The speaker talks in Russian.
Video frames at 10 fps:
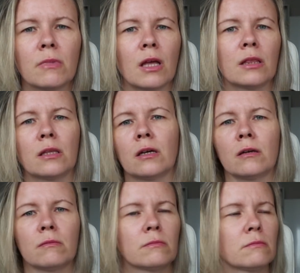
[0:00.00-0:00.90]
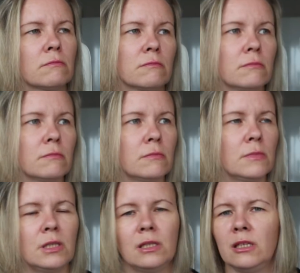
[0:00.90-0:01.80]
Это
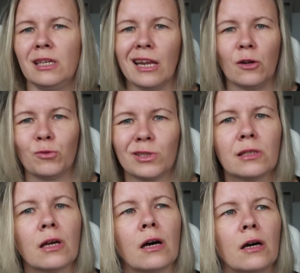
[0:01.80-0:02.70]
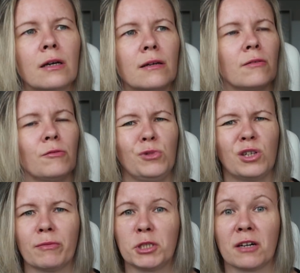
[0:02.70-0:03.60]
не люди, да, у
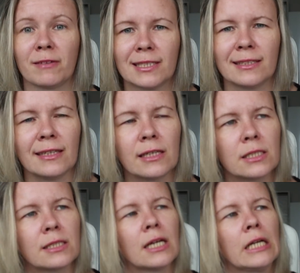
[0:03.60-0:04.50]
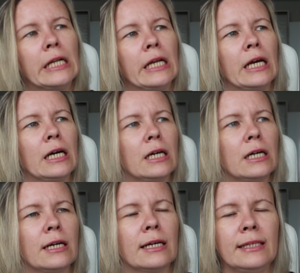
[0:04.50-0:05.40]
них вообще хвосты есть.
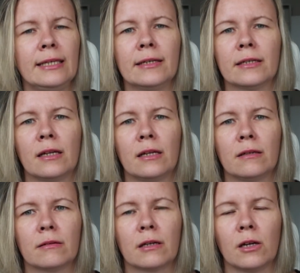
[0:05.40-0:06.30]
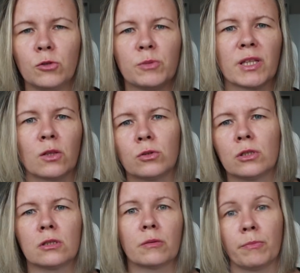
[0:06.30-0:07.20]
Э, они к людям
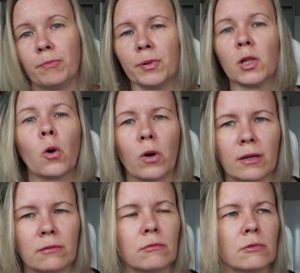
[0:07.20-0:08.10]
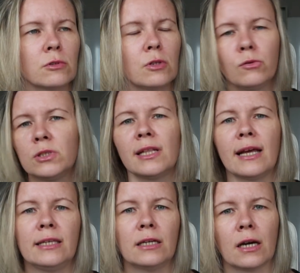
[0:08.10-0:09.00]
относятся плохо. Ну, то есть люди
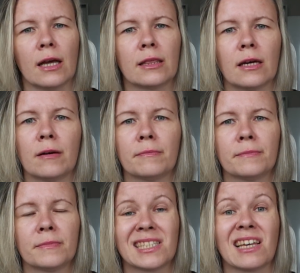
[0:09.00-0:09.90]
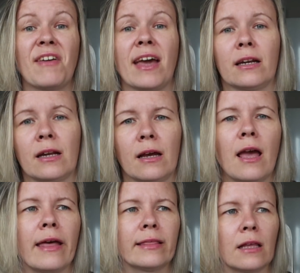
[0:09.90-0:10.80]
для них это скверно,
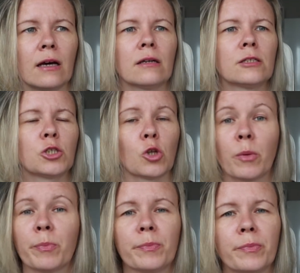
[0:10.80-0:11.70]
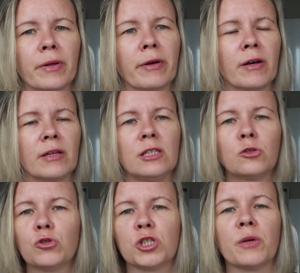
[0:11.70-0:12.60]
это что-то э,
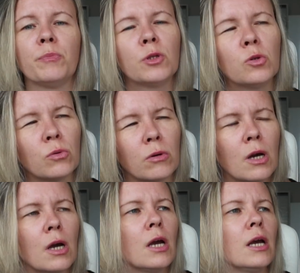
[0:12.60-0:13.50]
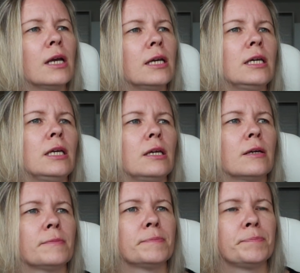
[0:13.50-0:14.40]
несущее беду.
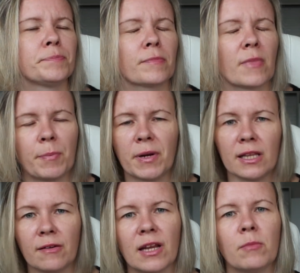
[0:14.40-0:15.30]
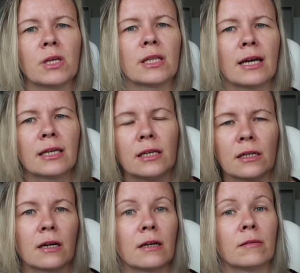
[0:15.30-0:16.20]
И до поры до времени, да,
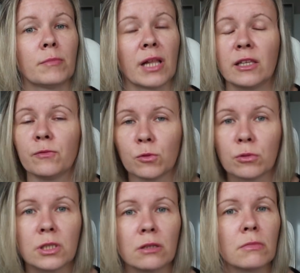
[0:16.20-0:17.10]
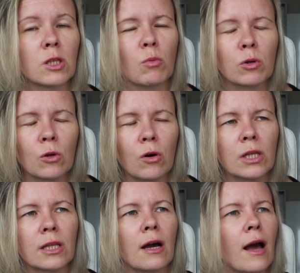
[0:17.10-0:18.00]
Хирка была не в курсе, но ну, там кто
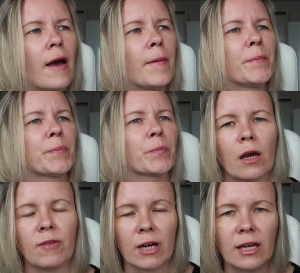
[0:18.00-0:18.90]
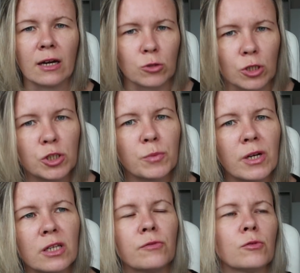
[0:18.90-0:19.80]
она такая, и окружающие
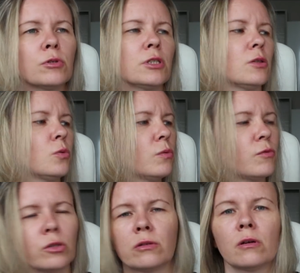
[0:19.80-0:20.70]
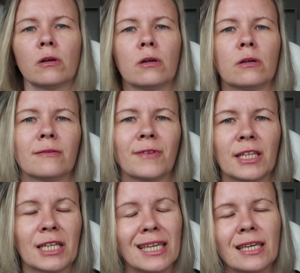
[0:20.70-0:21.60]
были не в курсе, ну вот э, в
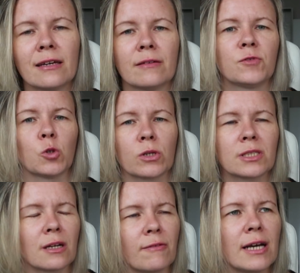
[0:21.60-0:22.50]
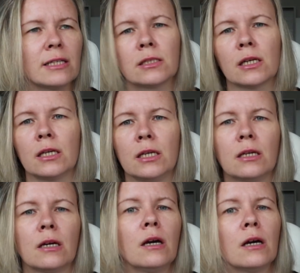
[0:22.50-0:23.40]
этой книге все раскрывается,
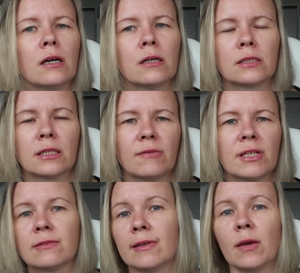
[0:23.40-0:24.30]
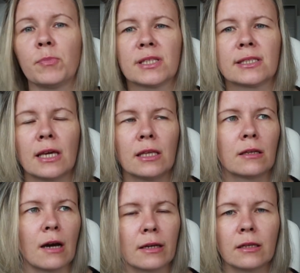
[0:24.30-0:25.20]
и Э, соответственно, ей предстоит
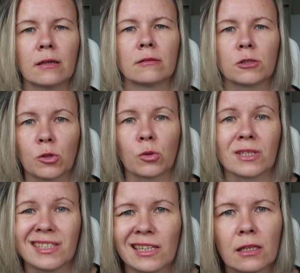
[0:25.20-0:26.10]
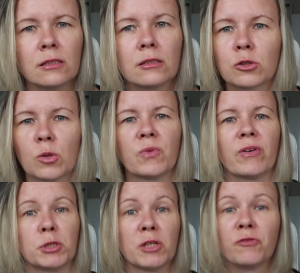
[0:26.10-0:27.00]
как-то что-то делать, чтобы
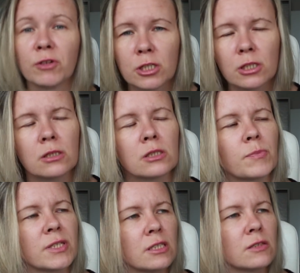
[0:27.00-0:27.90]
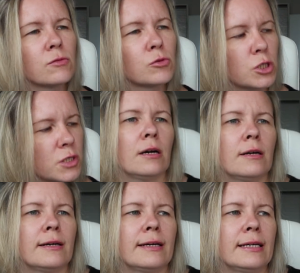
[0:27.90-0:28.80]
вообще выжить и спасти свою жизнь.
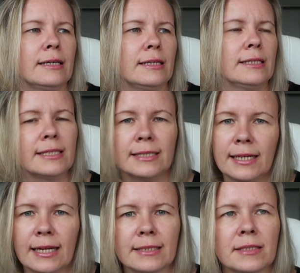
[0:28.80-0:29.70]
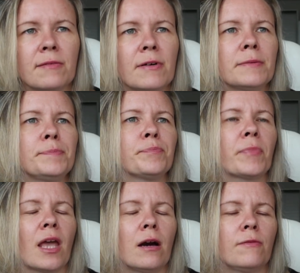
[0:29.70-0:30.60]
А, из интересного,
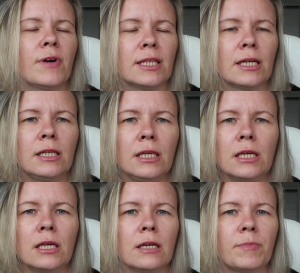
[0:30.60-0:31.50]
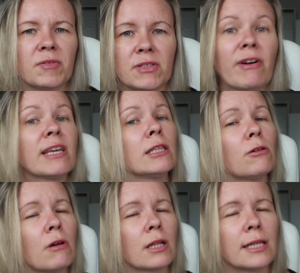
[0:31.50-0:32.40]
а, в этой книге повествование не
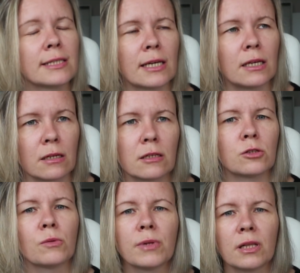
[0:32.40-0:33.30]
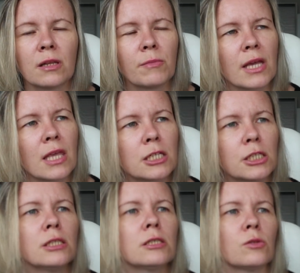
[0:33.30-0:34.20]
только от лица Хирки, что было для меня
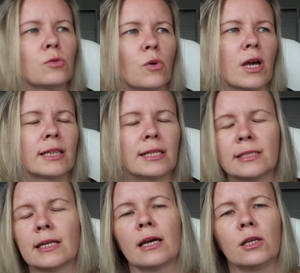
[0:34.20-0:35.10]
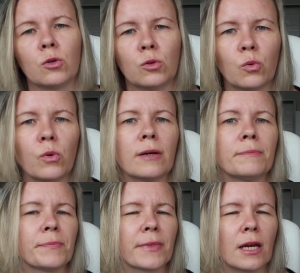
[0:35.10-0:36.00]
неожиданностью, но и от лица ее
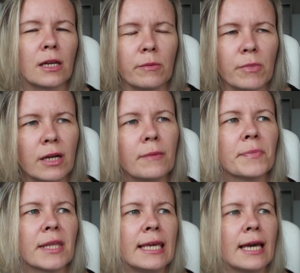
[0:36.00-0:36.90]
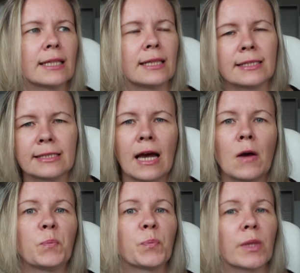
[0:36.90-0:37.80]
друга Римера и от
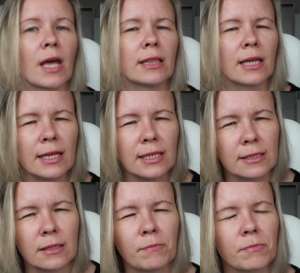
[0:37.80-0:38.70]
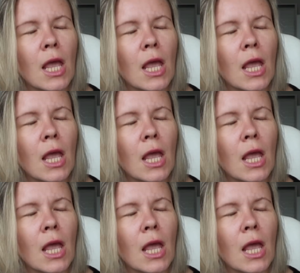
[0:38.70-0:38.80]
лица антагониста.